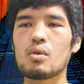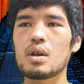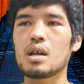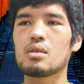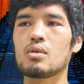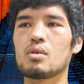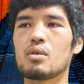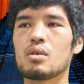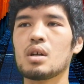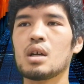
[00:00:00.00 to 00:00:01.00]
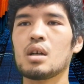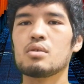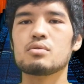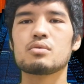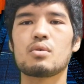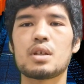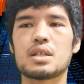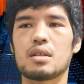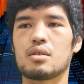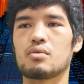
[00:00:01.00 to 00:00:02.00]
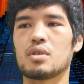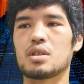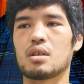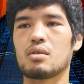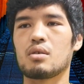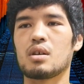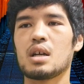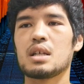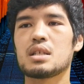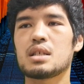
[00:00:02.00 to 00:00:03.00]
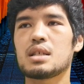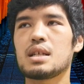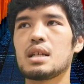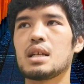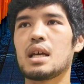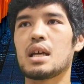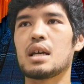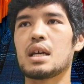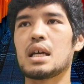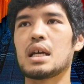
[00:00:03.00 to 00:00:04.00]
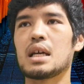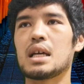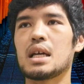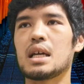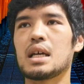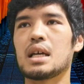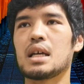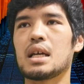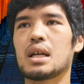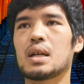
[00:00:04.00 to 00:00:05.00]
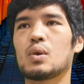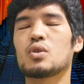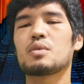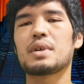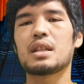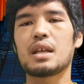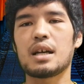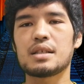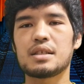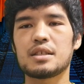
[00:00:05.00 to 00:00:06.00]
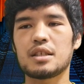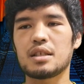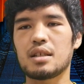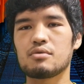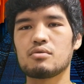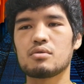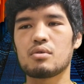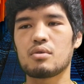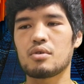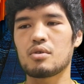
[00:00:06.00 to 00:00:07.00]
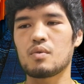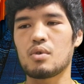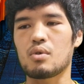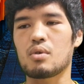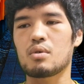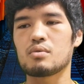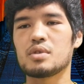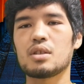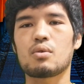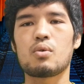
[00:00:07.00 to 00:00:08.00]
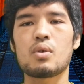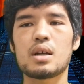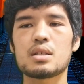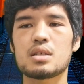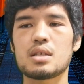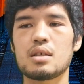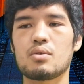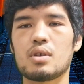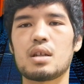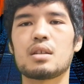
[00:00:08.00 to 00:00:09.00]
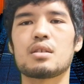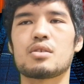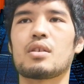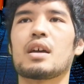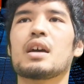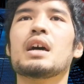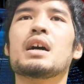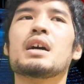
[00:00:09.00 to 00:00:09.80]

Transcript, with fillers: これはあの運動連鎖って言うんですけど、しっかり、え骨盤で発生させた運動量を腕と交換しないといけないんですよね。